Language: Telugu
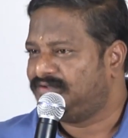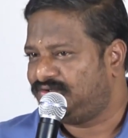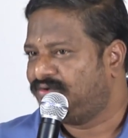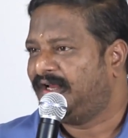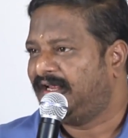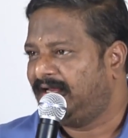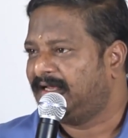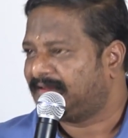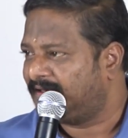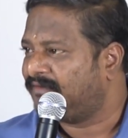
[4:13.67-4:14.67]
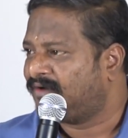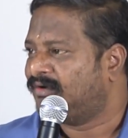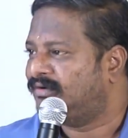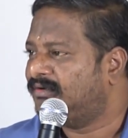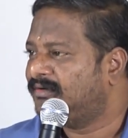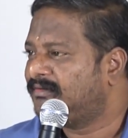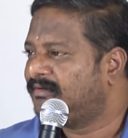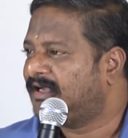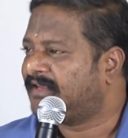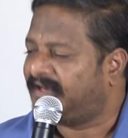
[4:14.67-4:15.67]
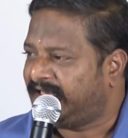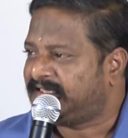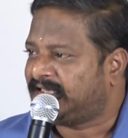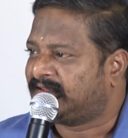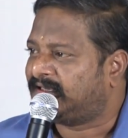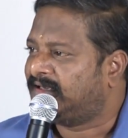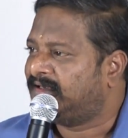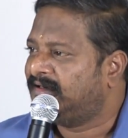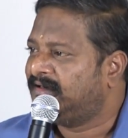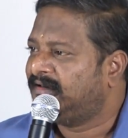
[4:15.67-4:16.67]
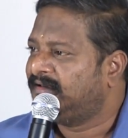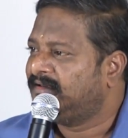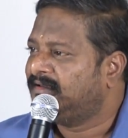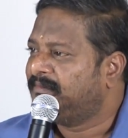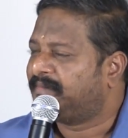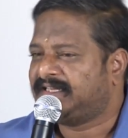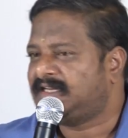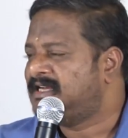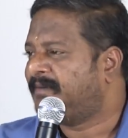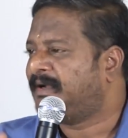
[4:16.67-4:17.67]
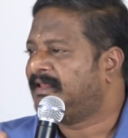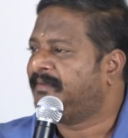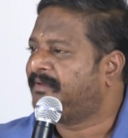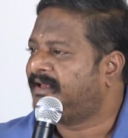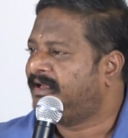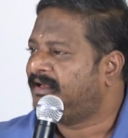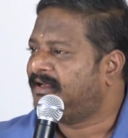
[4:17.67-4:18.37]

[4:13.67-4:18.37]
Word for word: జ్యూరీ అతను ఎవరు అతని ఏజ్ ఎంత ప్రజలు చెప్పాలి తప్పితే